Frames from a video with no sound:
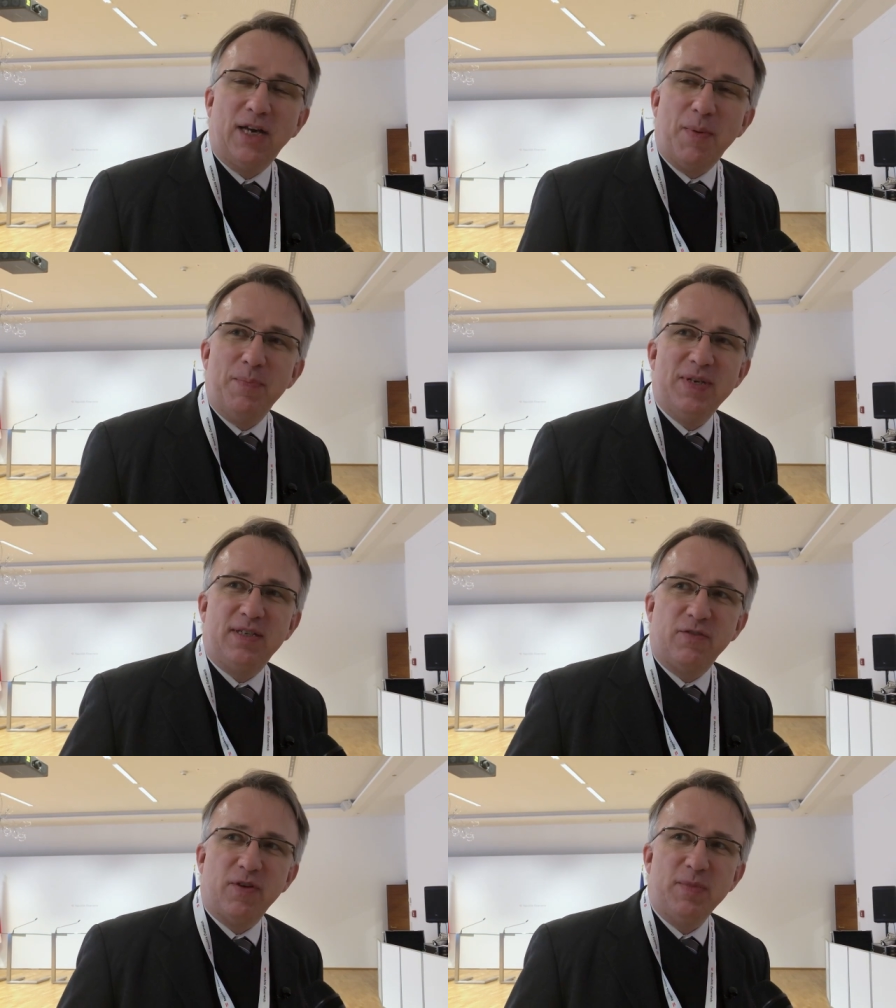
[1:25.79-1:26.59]
glaube, ein
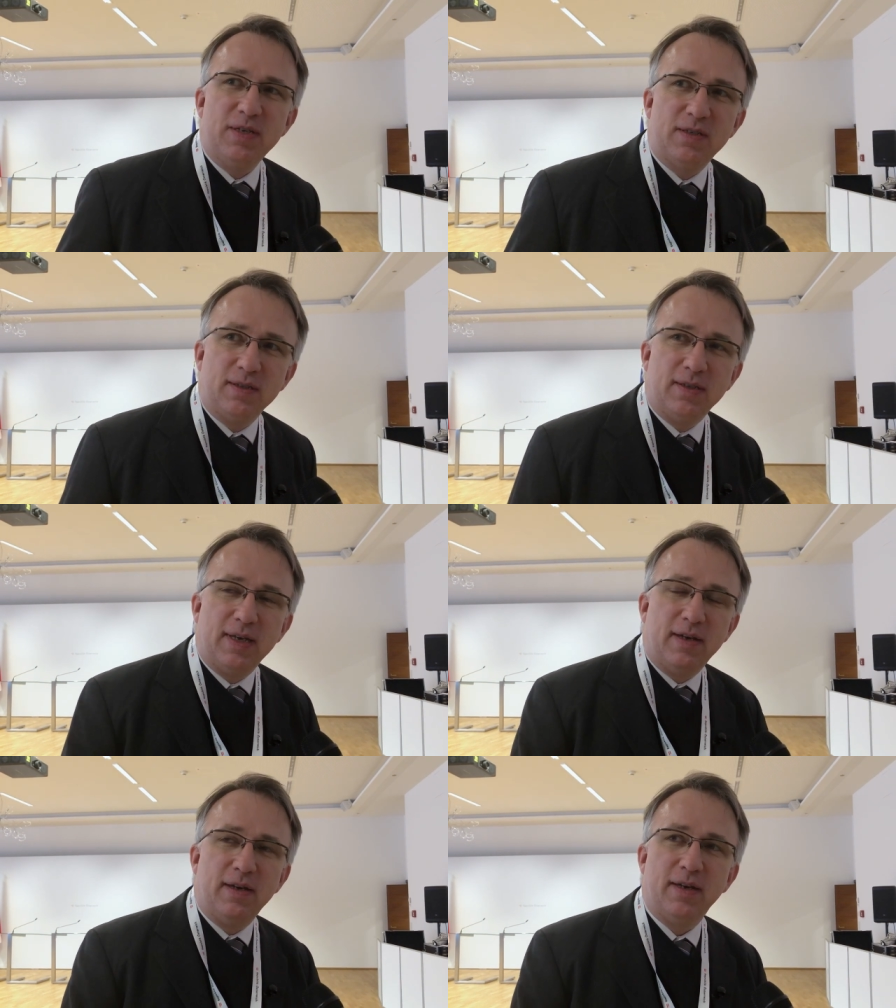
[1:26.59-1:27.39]
bisschen vermissen
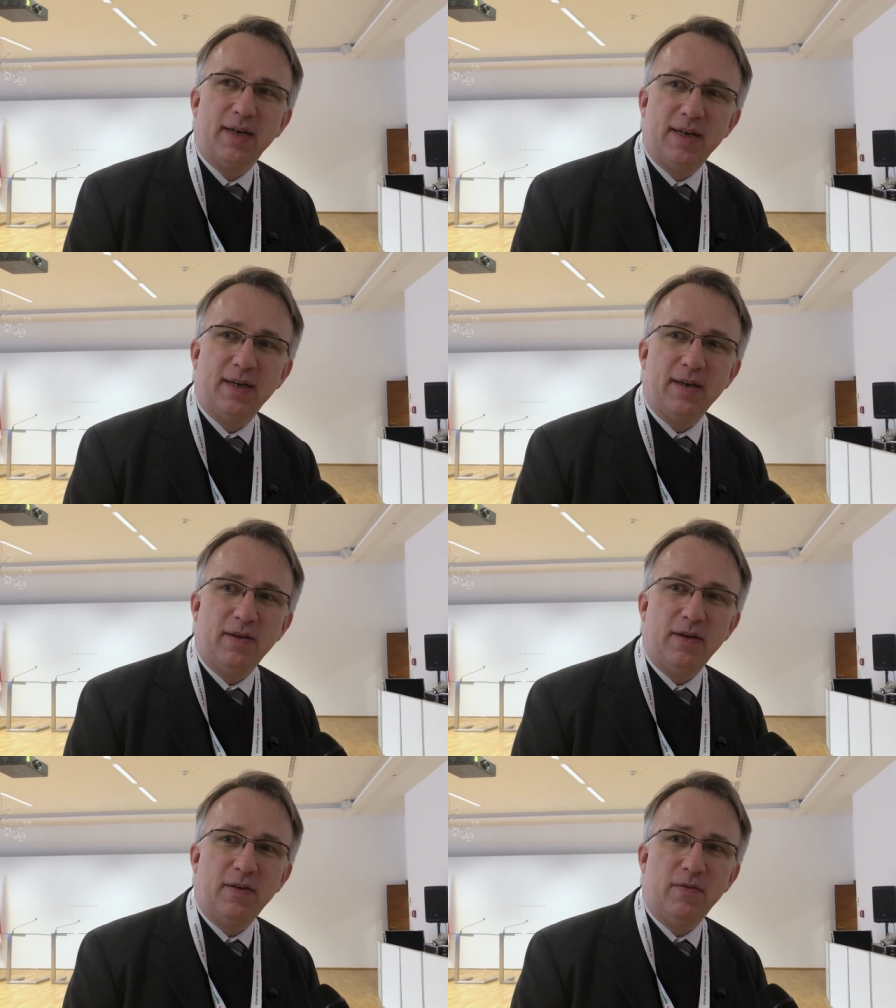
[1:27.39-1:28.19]
äh,
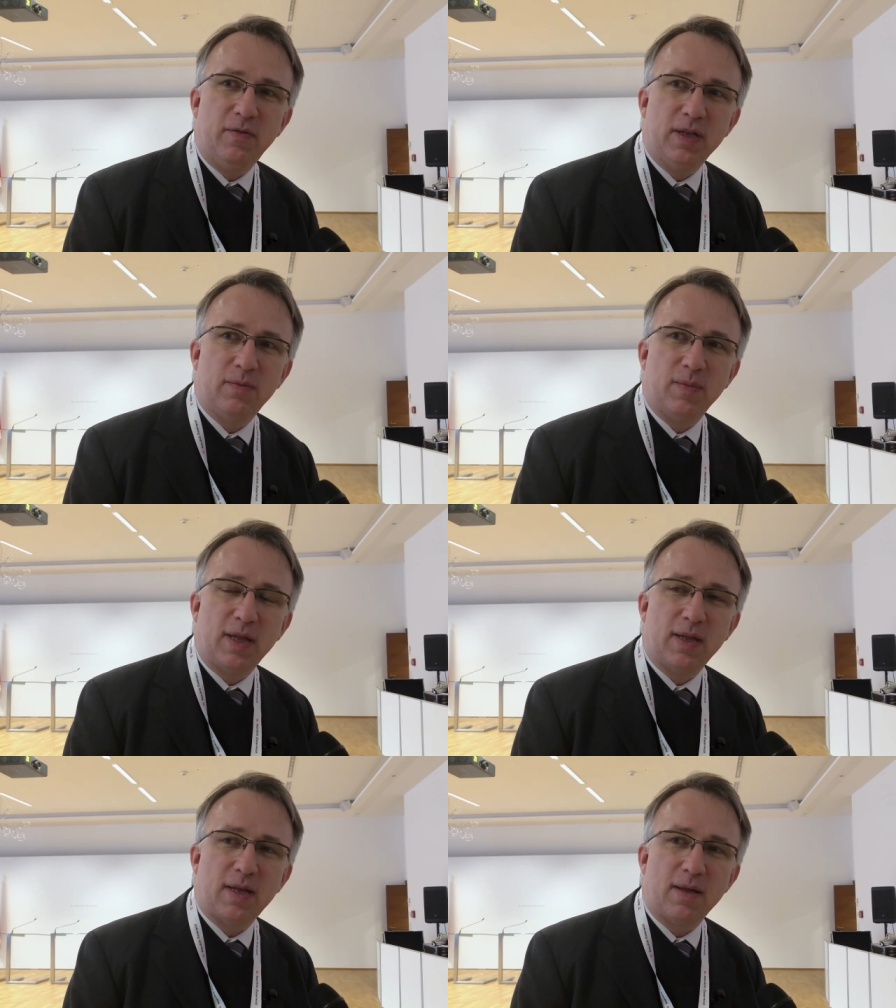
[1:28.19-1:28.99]
wird
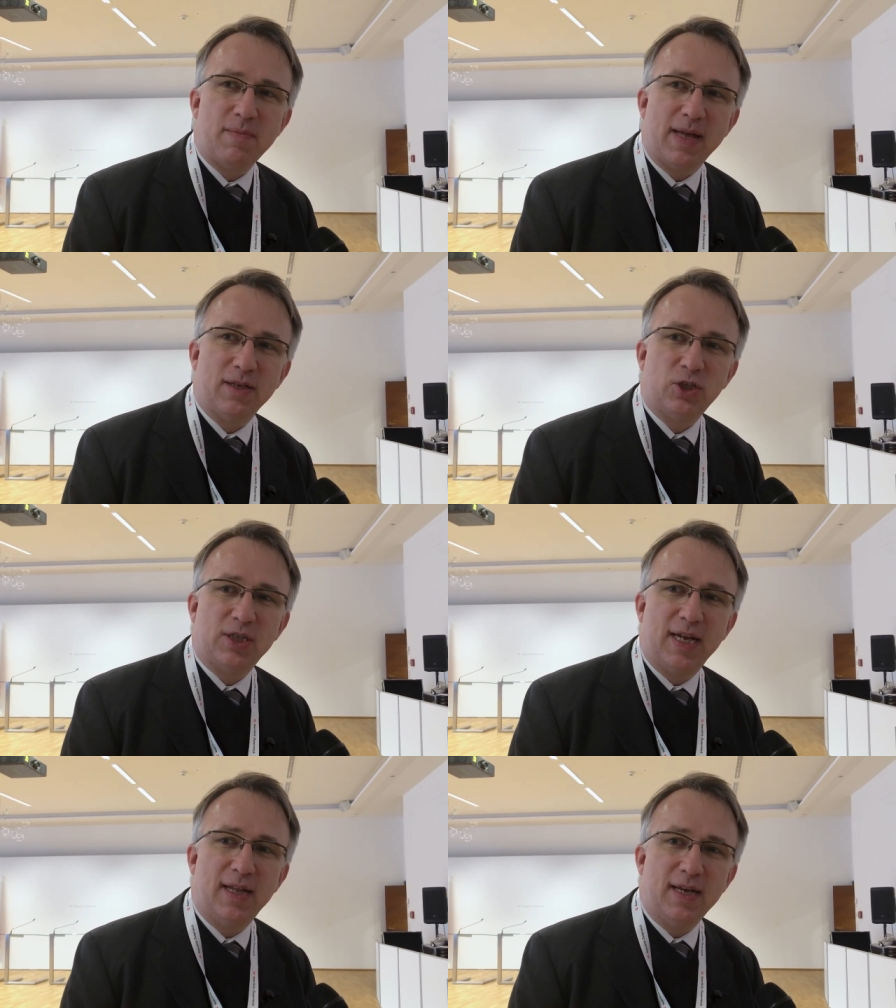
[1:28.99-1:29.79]
man an meiner
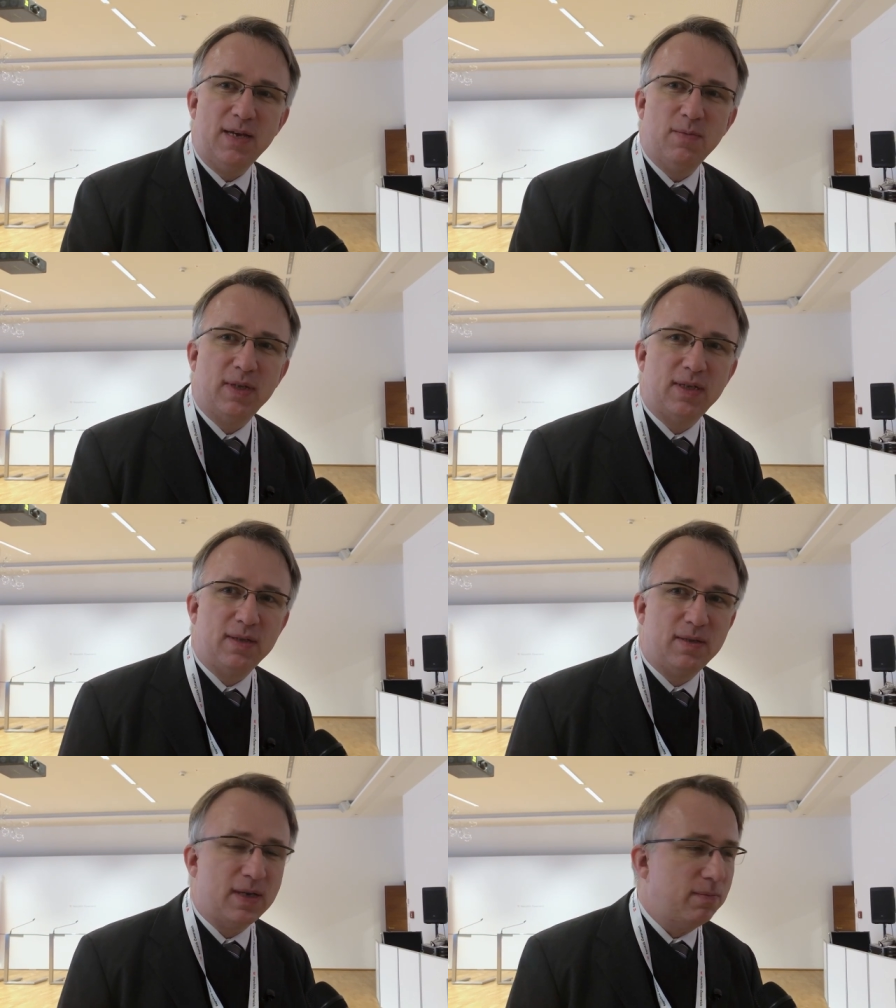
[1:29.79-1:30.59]
Stelle immer
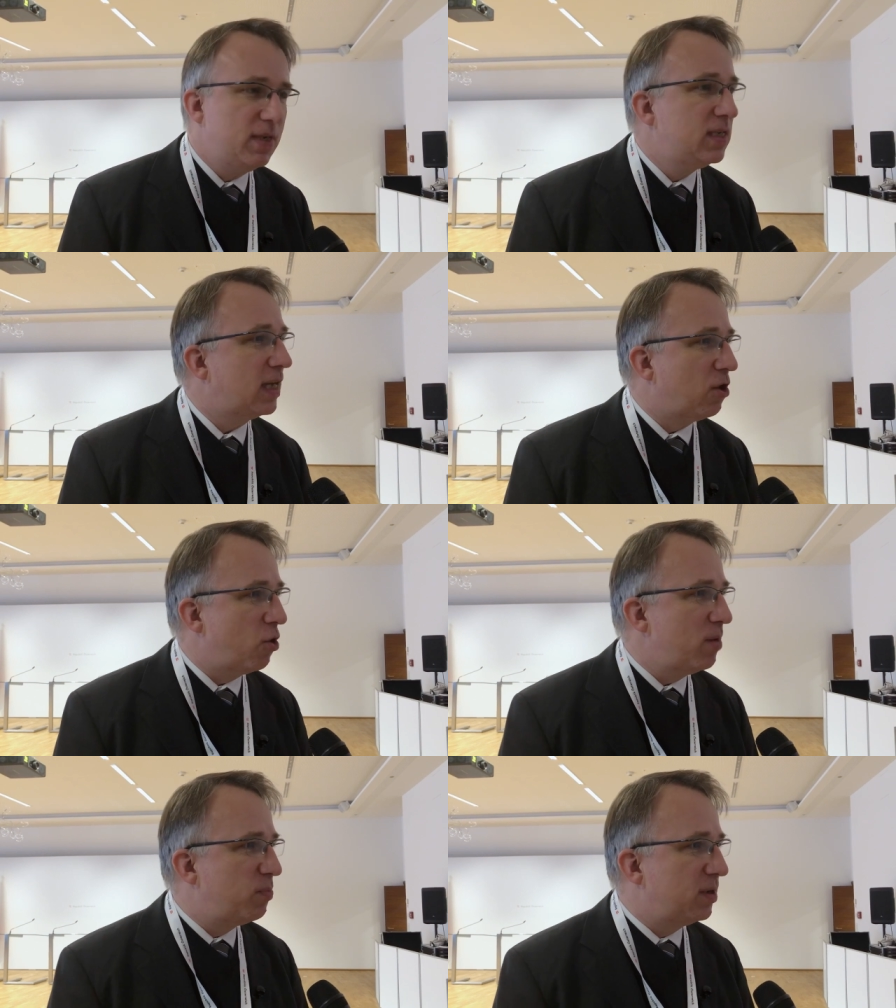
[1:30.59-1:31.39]
den äh, Michael
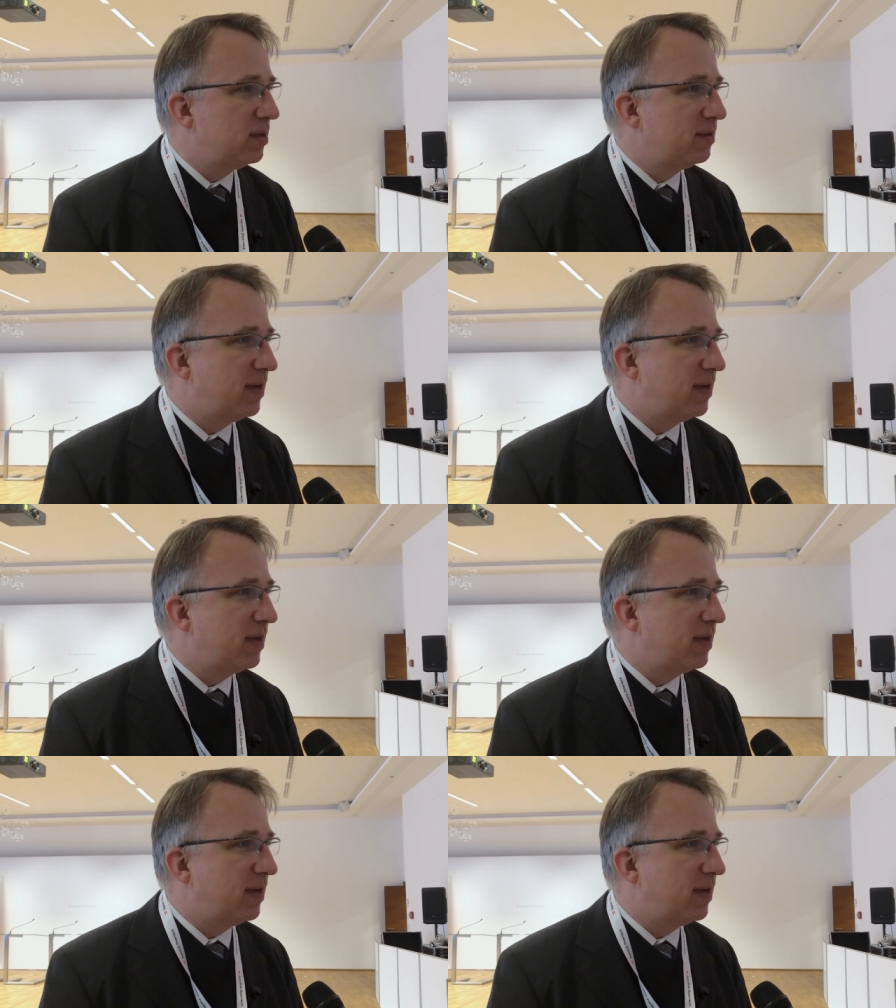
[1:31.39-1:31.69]
Häupl,